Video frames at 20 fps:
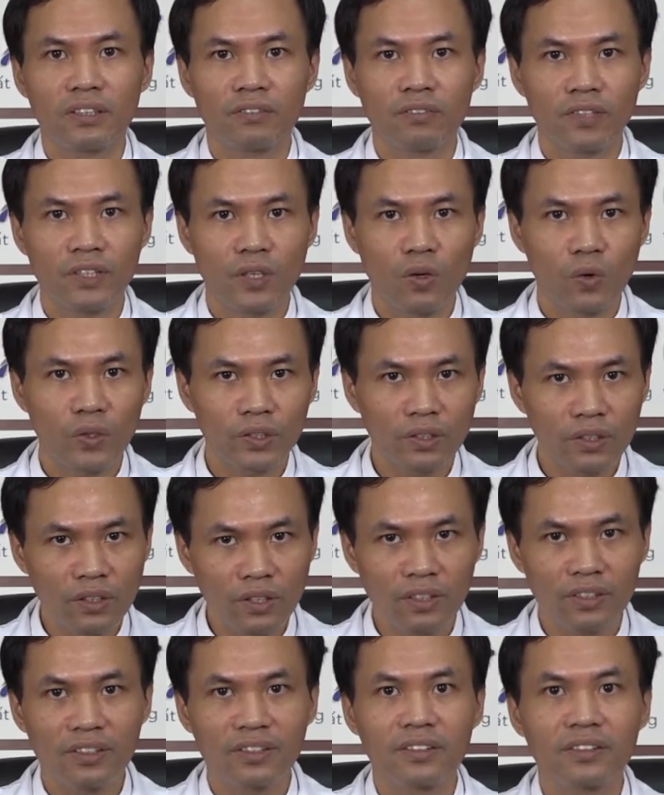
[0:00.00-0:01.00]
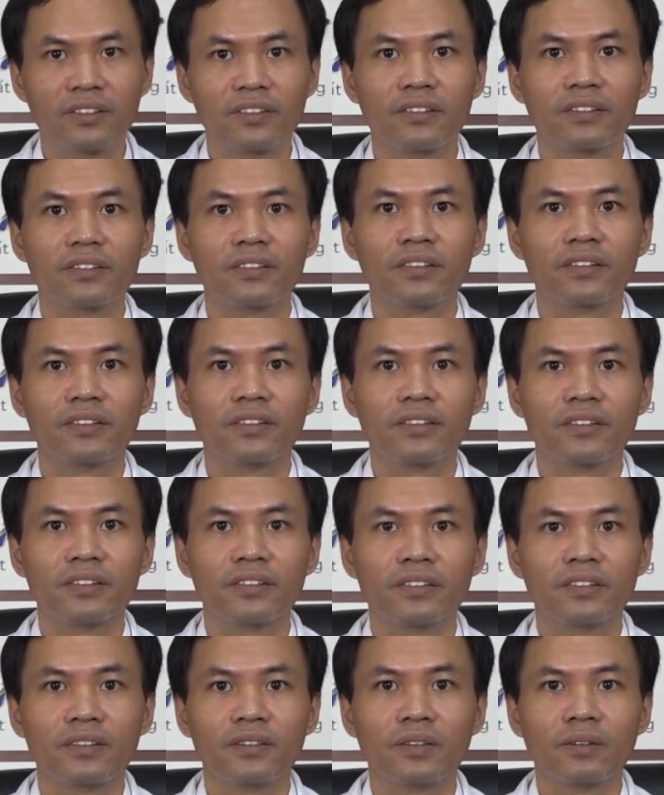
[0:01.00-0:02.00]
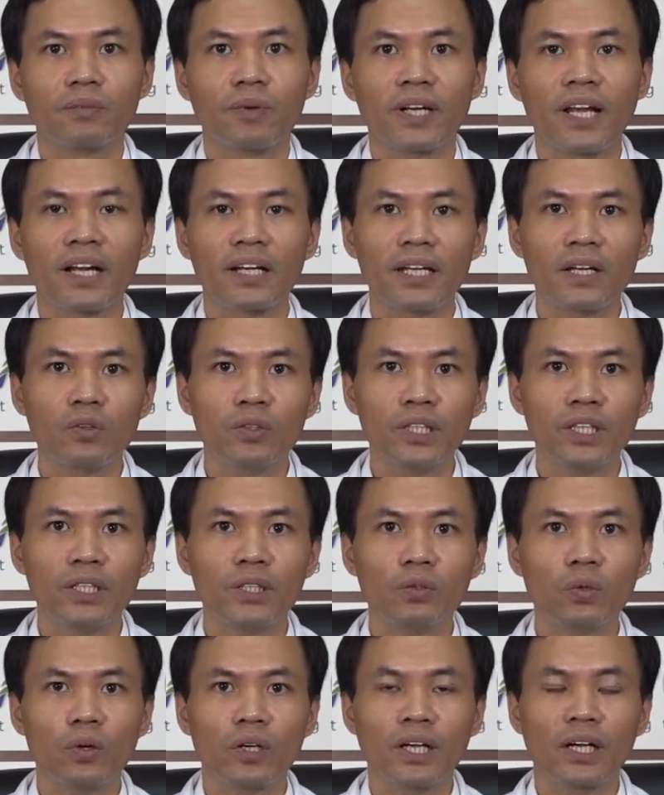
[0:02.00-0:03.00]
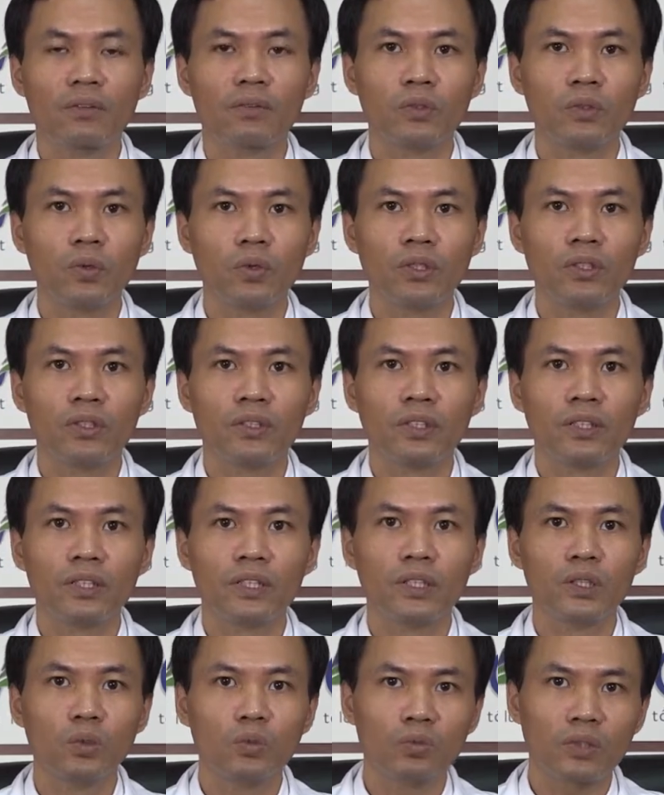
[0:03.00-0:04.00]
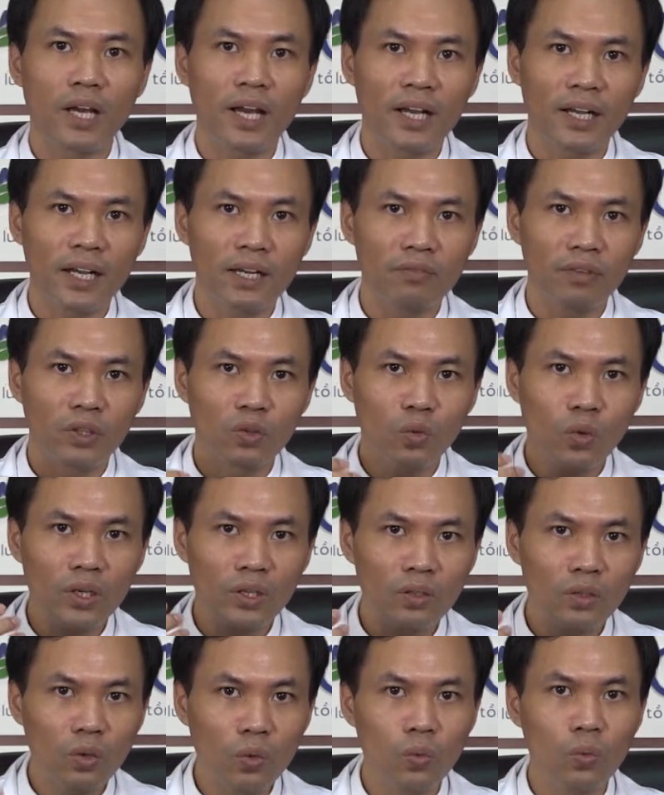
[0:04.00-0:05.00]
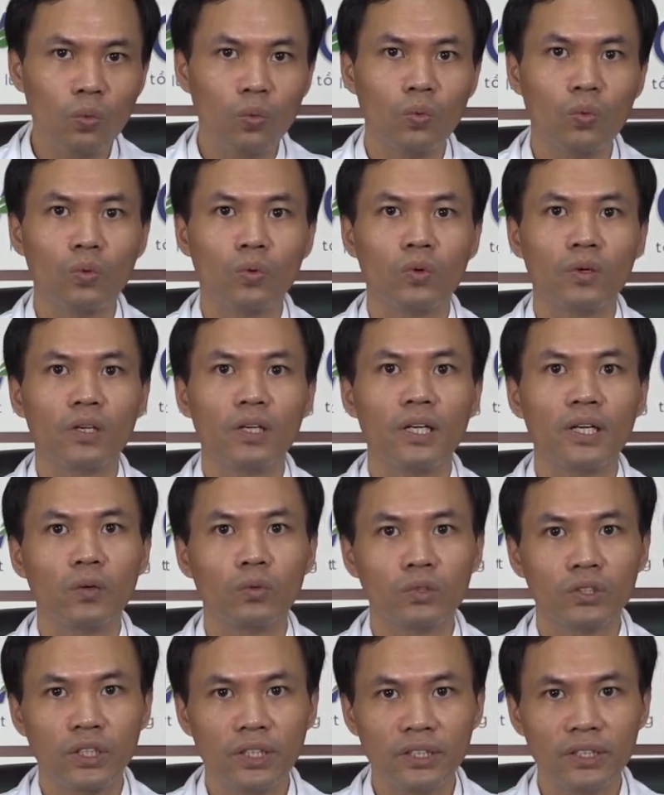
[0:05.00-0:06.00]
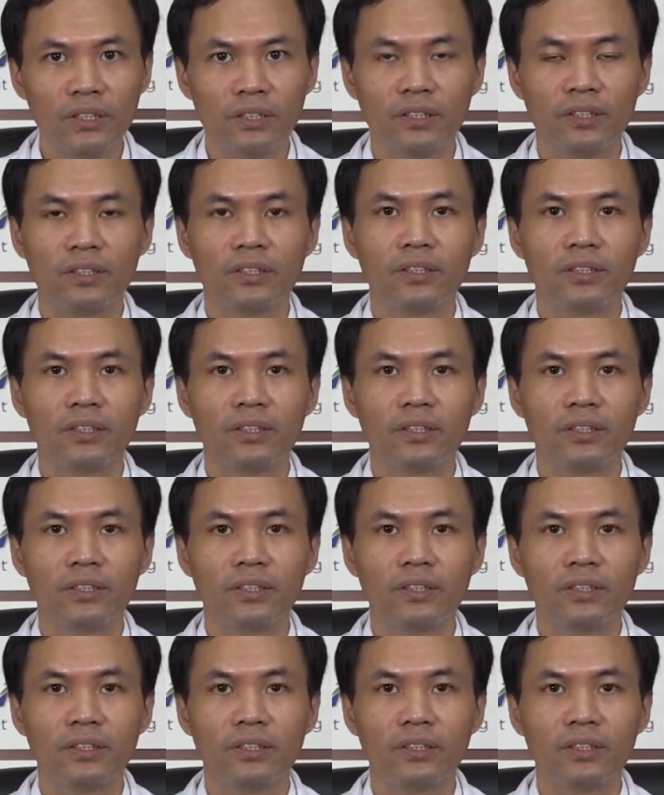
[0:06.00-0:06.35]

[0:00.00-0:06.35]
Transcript: Với đối tượng và đang điều trị thuốc kháng virus thì chúng ta cần phải tuân thủ liệu trình